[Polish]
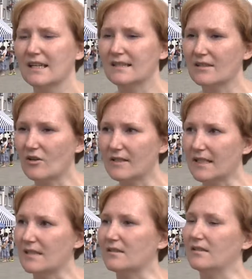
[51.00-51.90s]
Stoisk
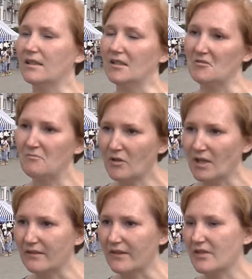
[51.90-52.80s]
jest e,
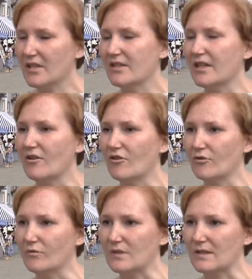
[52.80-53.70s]
ponad 20,
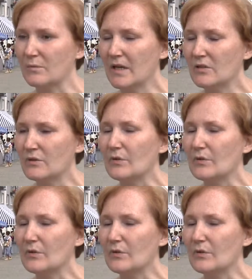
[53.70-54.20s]
około 25,